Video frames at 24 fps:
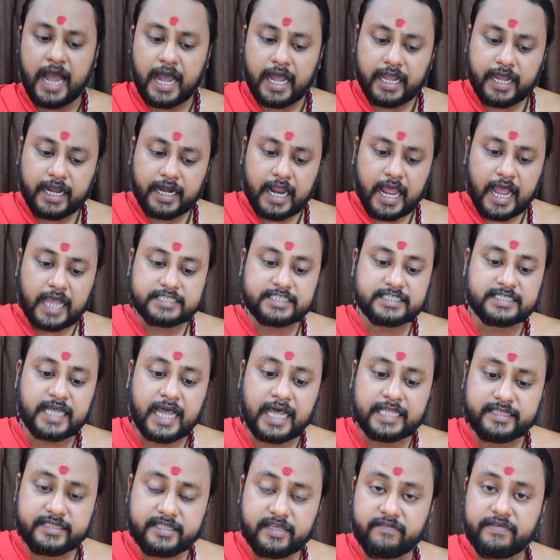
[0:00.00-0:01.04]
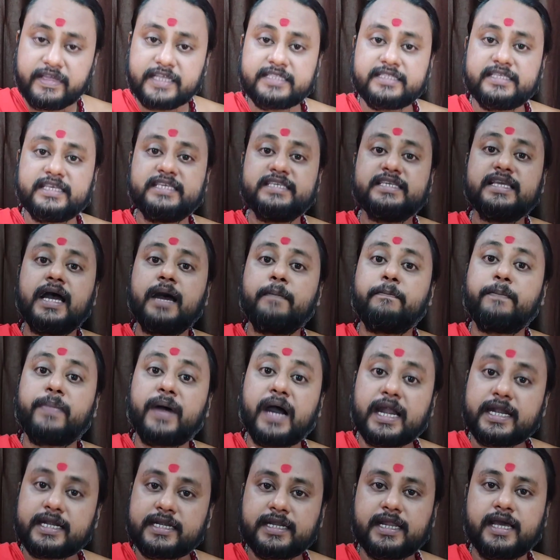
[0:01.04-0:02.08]
अगर साध्य व्यक्ति या
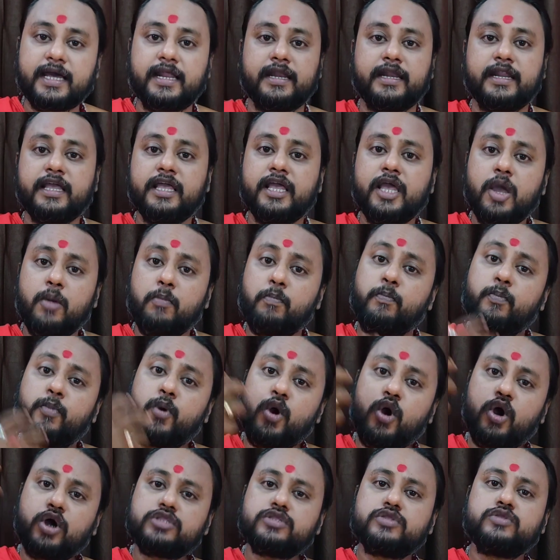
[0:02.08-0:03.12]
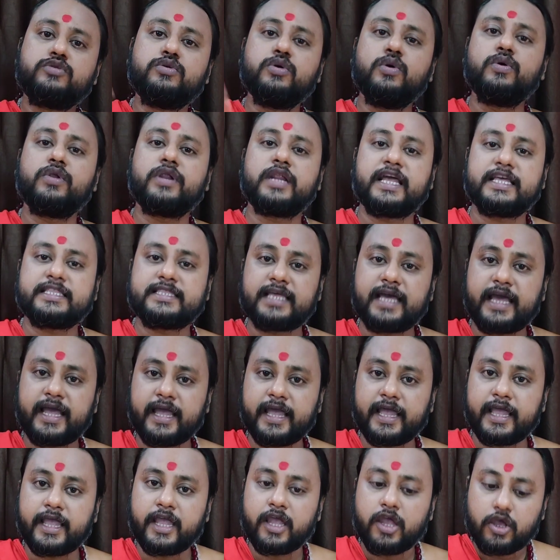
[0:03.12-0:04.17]
पार्टनर बहुत दूर रहता
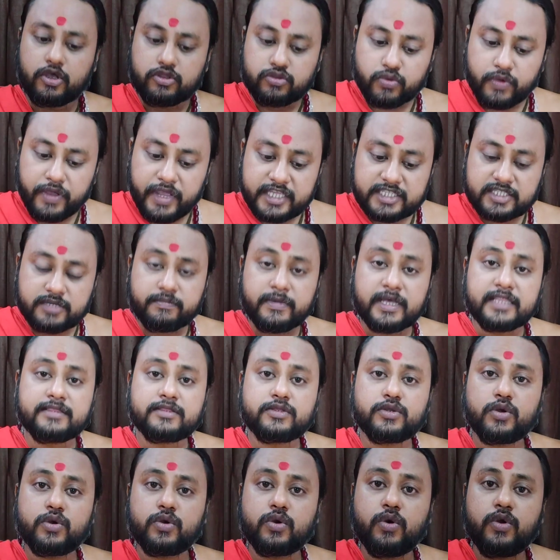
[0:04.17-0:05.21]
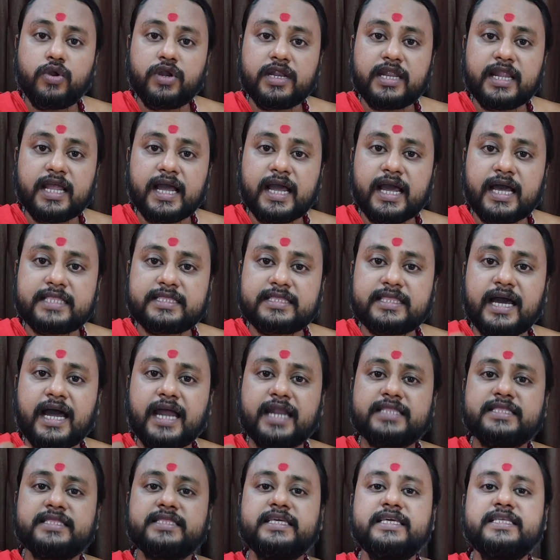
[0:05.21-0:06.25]
है तो इस मंत्र को
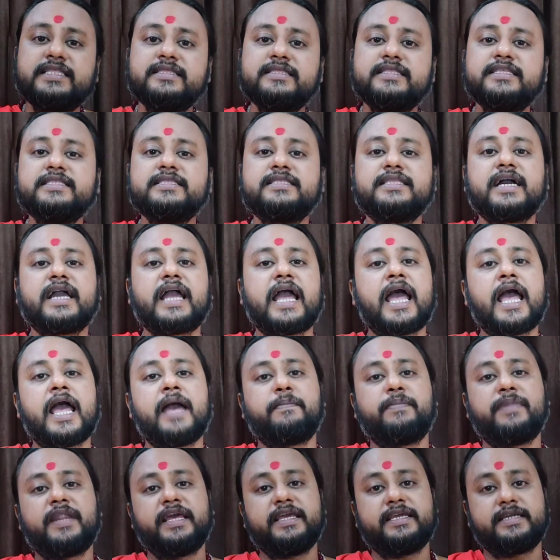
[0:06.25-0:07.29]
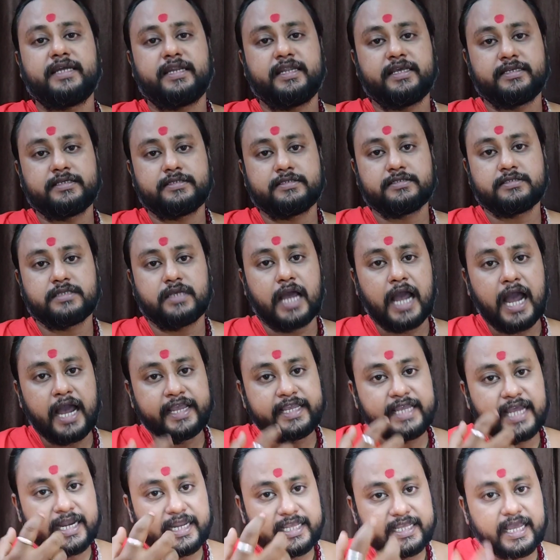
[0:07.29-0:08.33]
लगातार तीन दिन तक अप्लाई करें
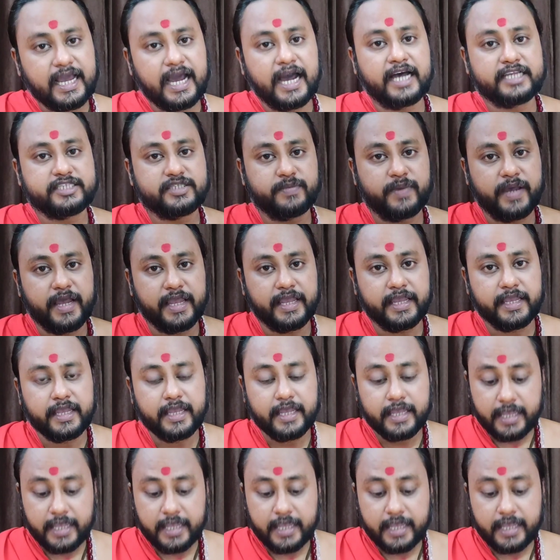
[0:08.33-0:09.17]
यानी कि आजमाएं